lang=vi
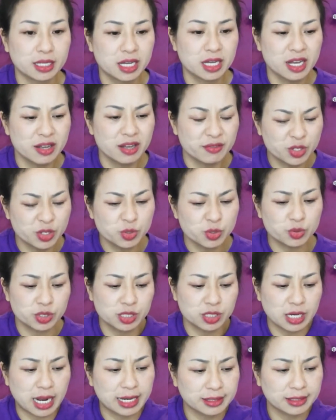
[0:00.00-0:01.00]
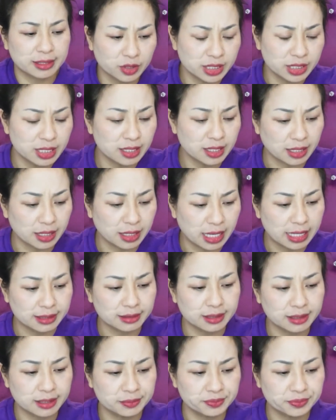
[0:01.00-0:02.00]
Ví dụ như là anh nói thế là
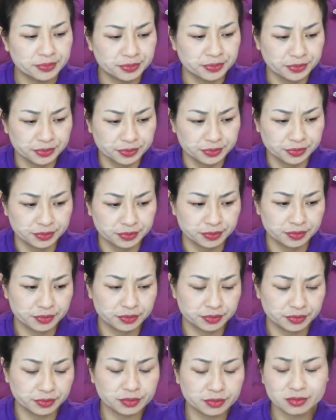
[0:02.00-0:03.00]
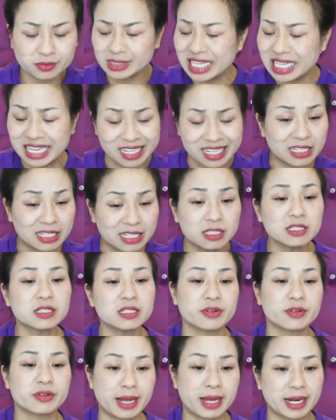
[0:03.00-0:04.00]
anh đang tức giận
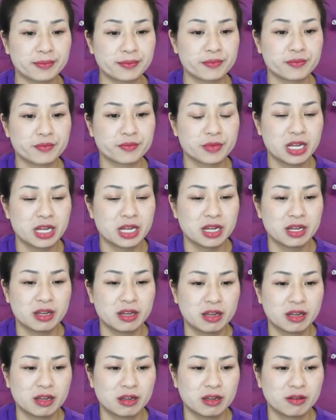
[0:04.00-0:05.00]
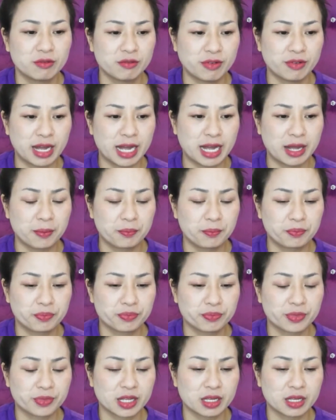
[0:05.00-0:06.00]
với bạn, và
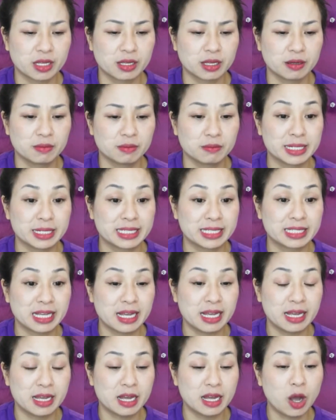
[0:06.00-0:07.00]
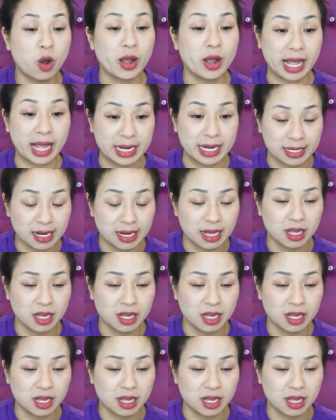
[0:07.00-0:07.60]
mình sẽ hỏi anh là